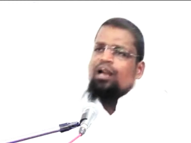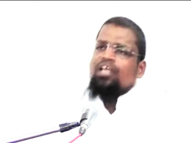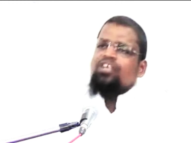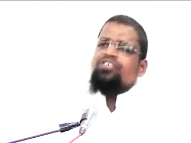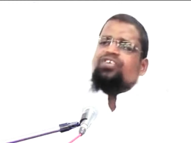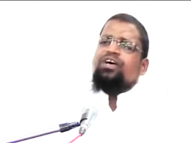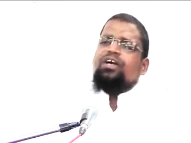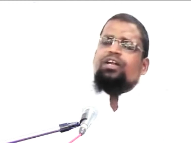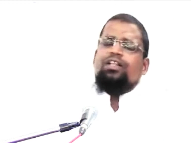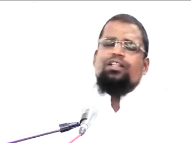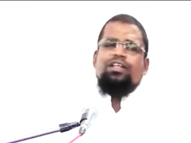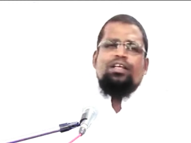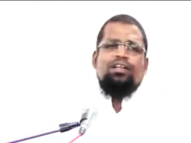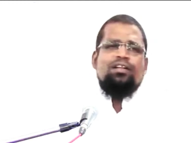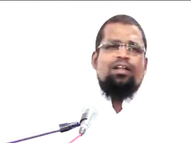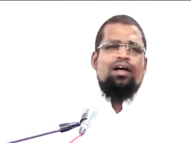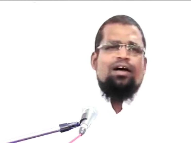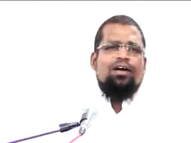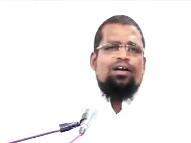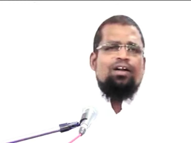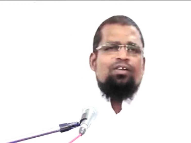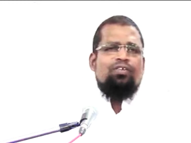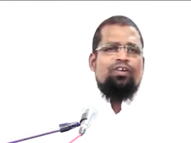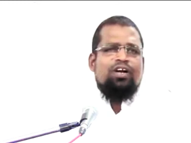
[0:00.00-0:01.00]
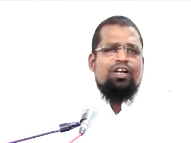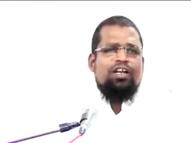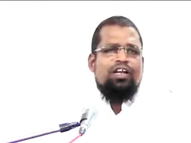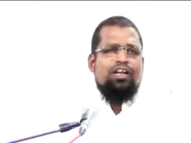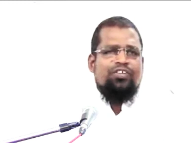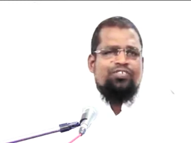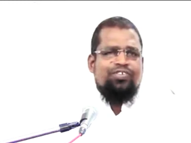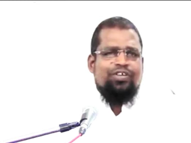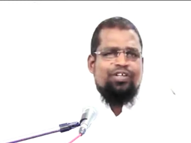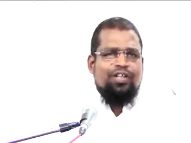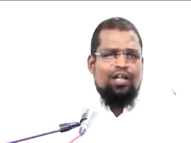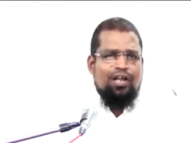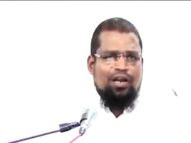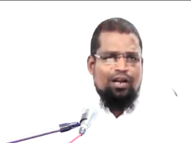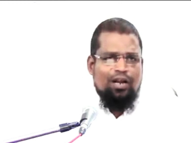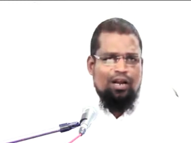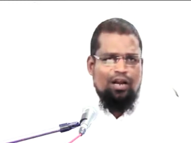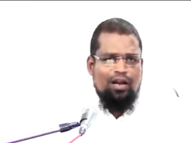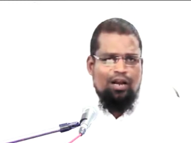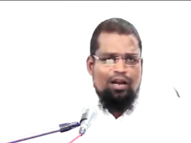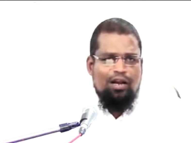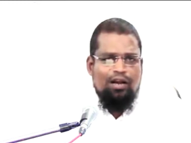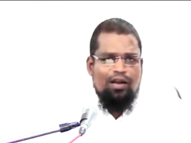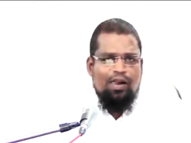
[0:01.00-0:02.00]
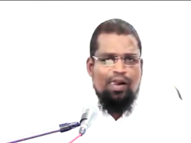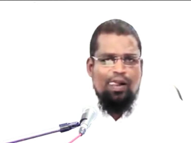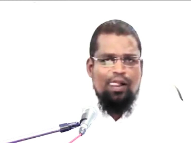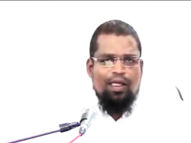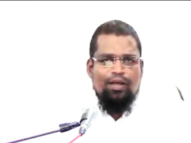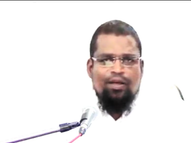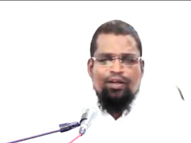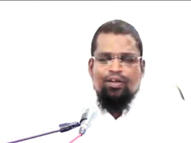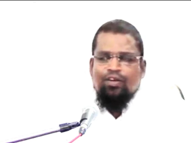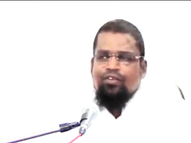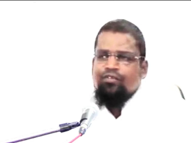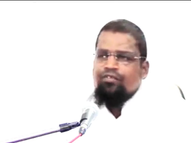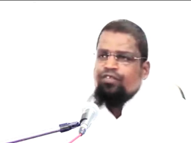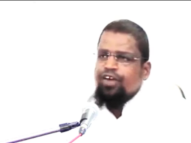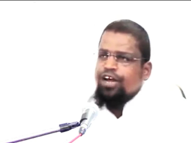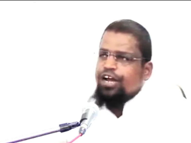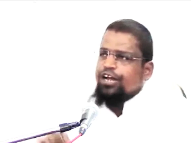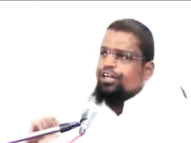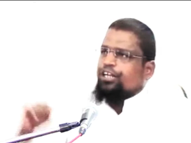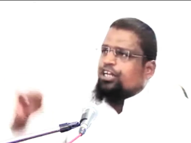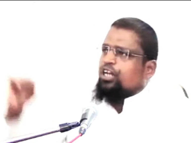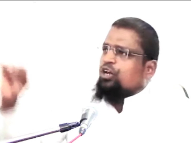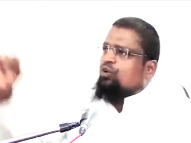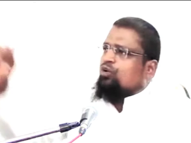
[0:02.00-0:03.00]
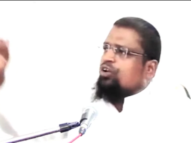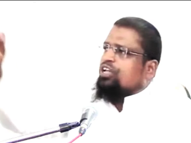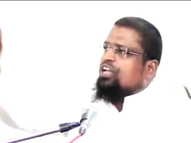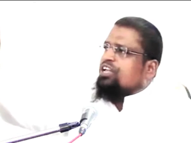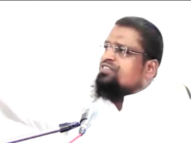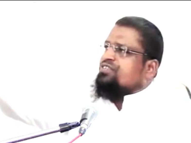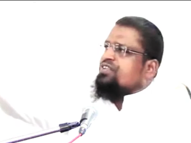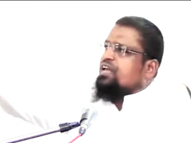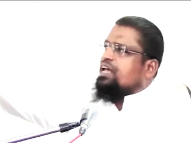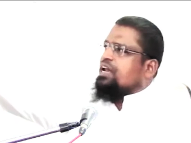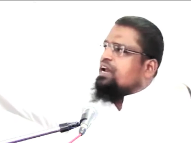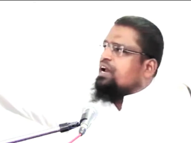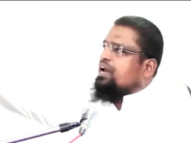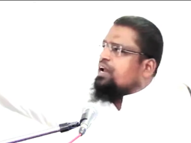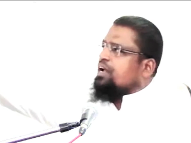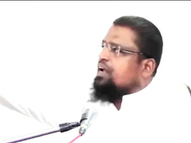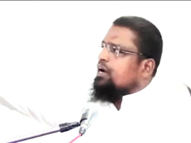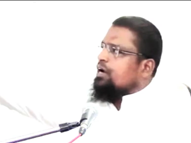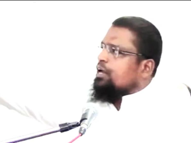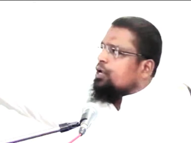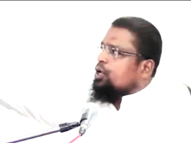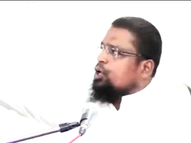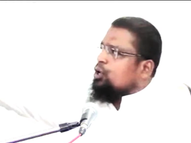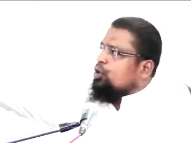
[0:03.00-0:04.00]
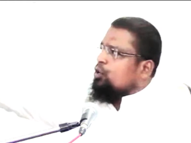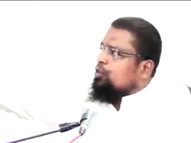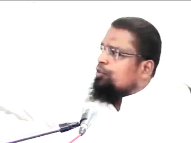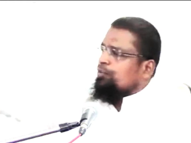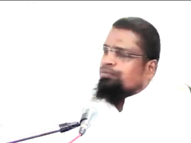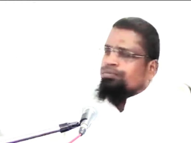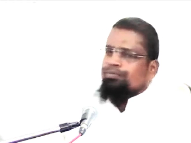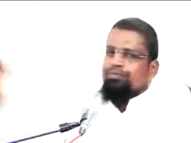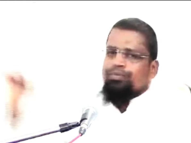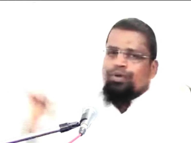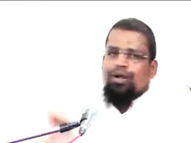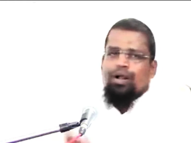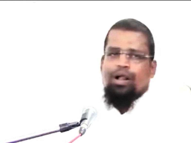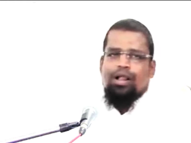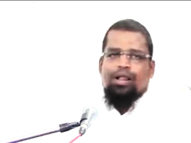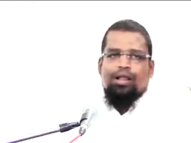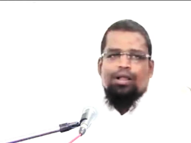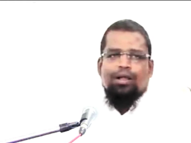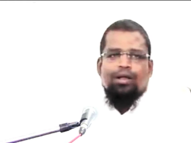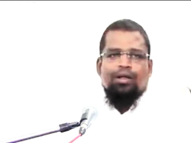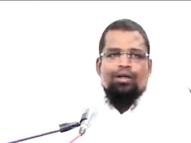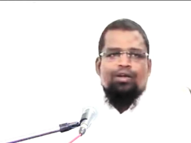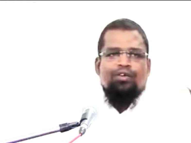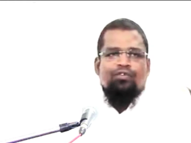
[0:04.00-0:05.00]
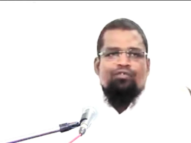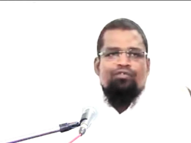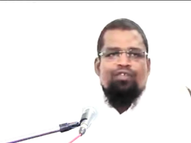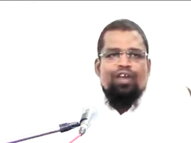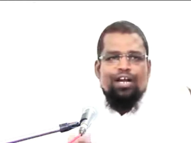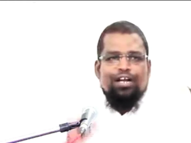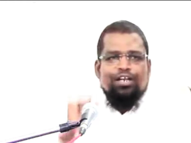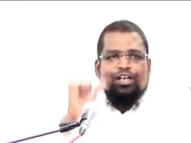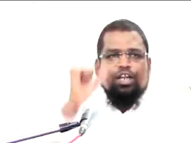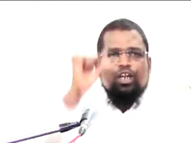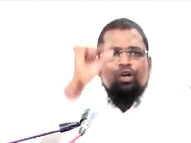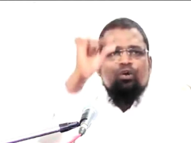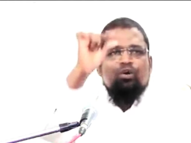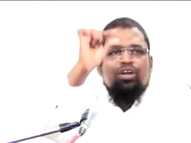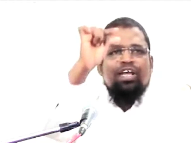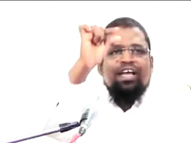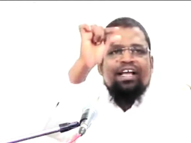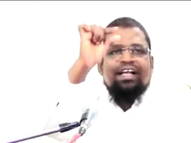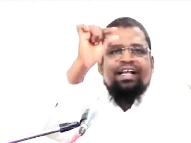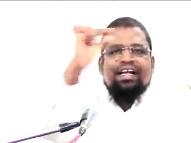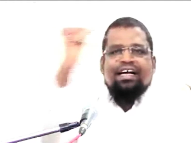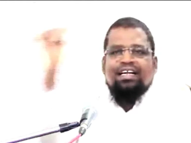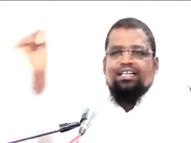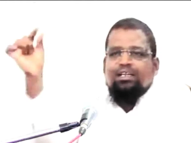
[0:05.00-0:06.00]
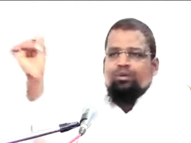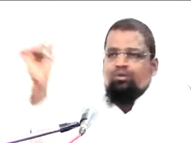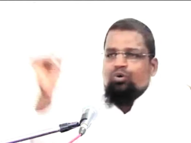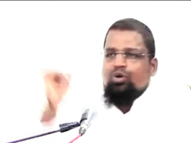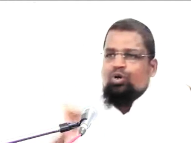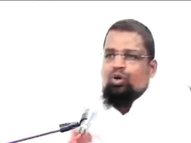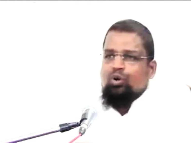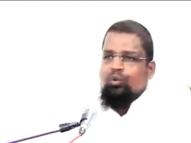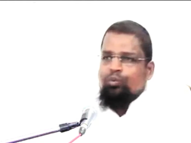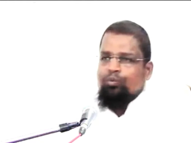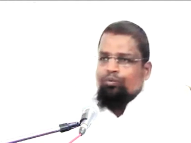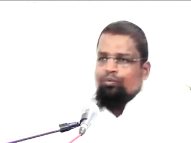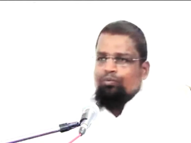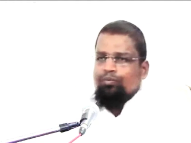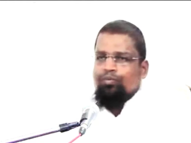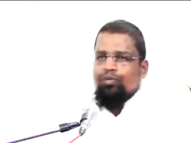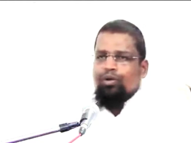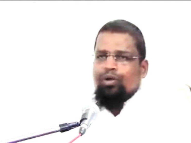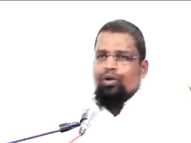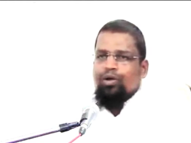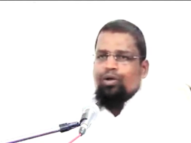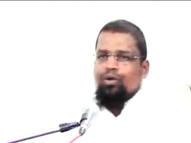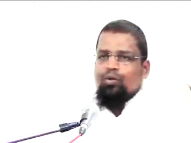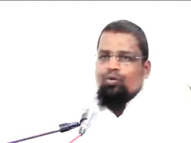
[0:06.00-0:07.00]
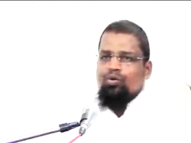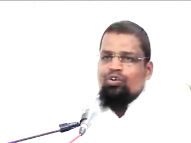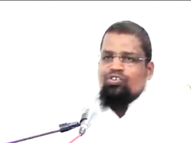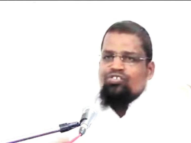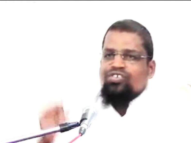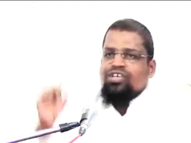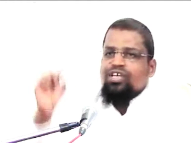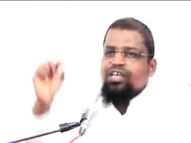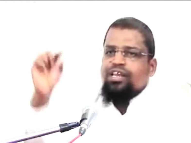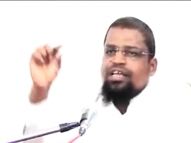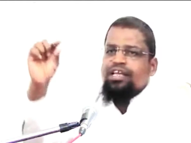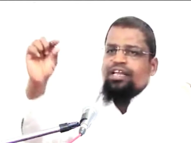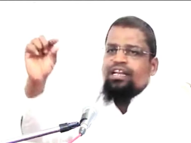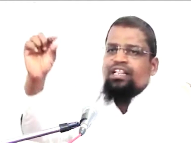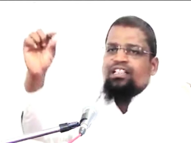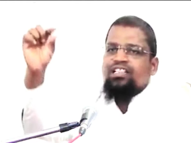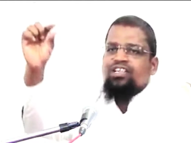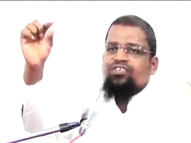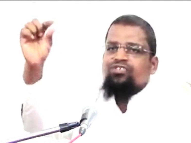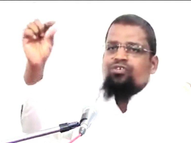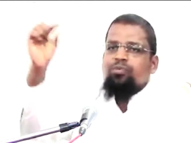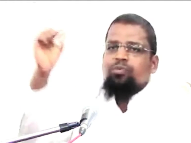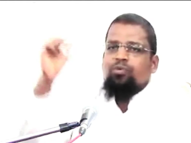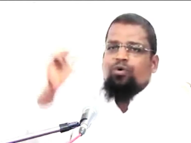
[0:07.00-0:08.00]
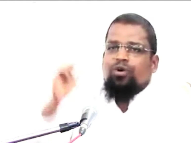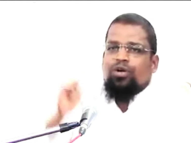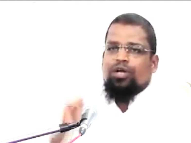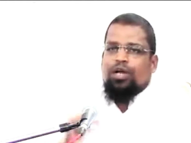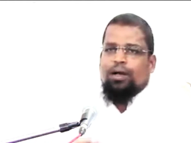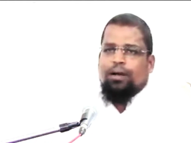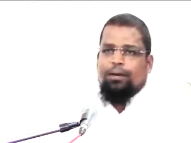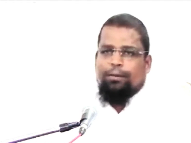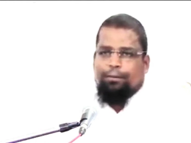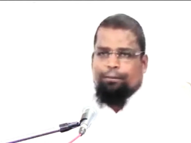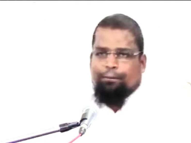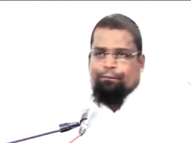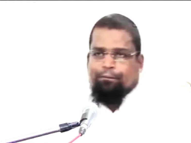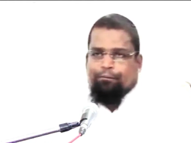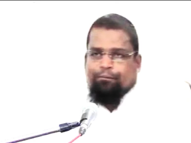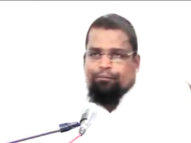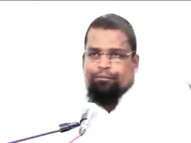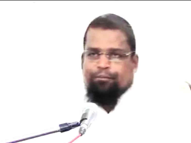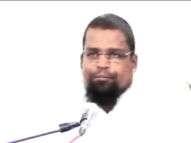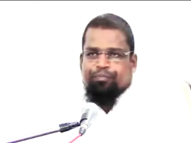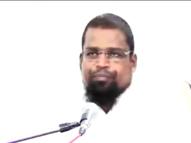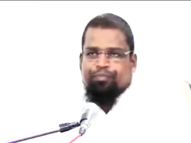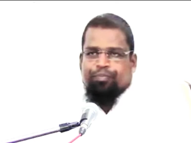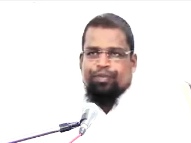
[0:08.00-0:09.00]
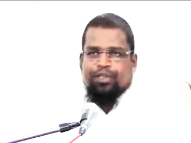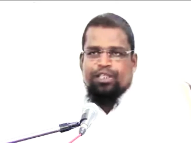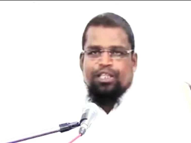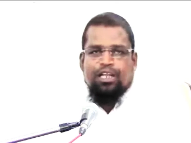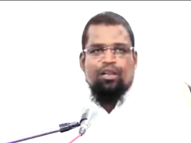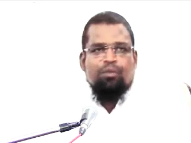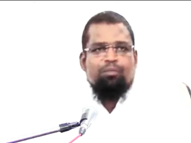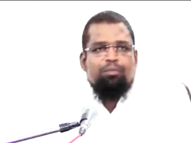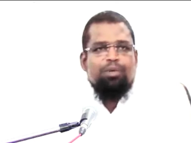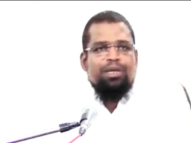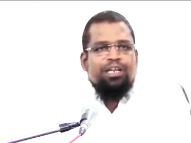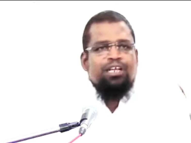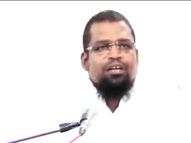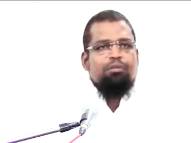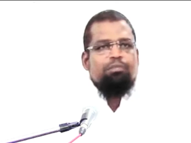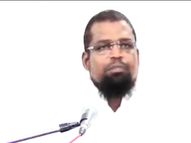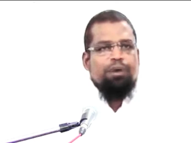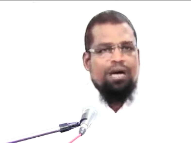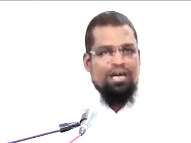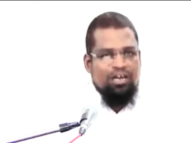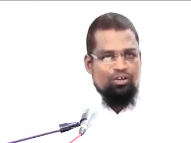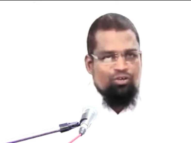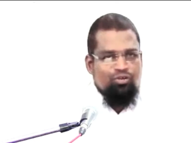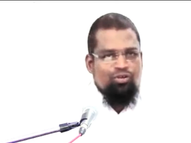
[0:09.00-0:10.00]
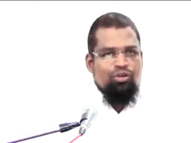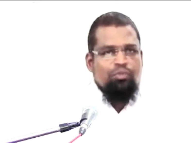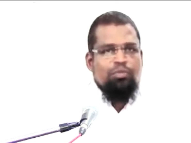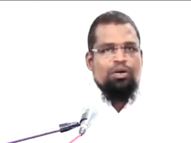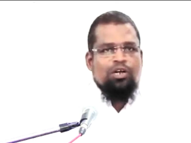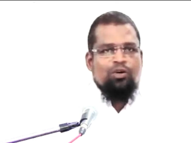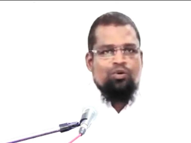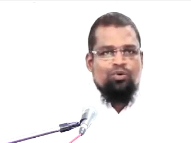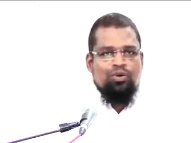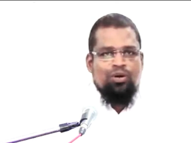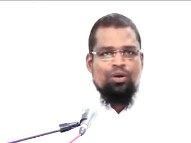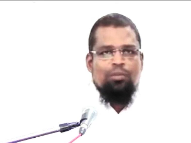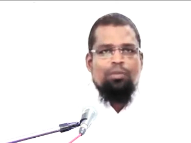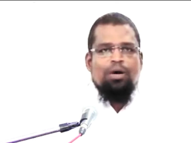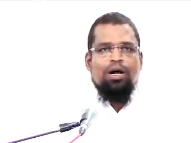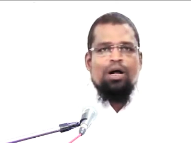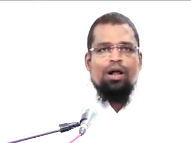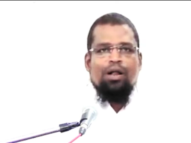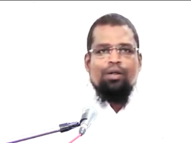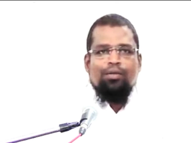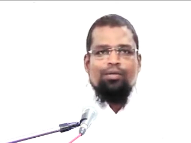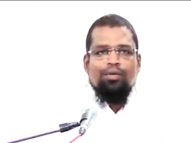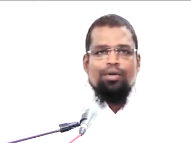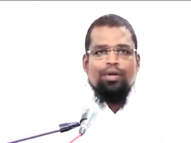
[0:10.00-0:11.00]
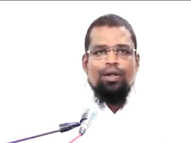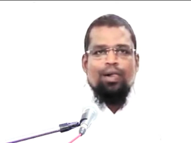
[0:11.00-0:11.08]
ஆயிஷா ரதி அல்லாஹன் அவர்கள் என்ன செய்தார்கள் வீட்டினுடைய ஜன்னல்களுக்கும் வீட்டினுடைய கதவுக்கும் ஒரு ஸ்கிரீனை தைச்சு போட்டாங்க இது என்ன பெரிய பாரதூரமான குற்றமா